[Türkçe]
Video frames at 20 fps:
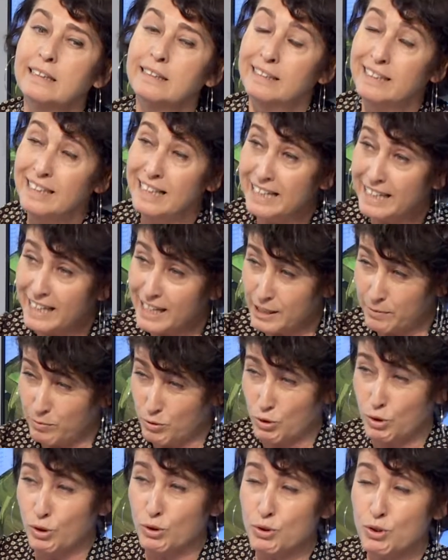dili
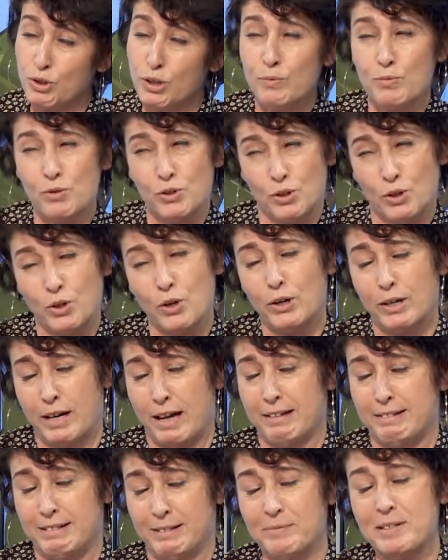geçmiş konuşuyorum çünkü
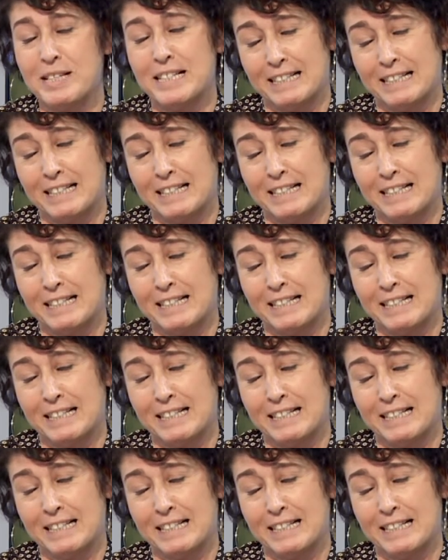lokantamız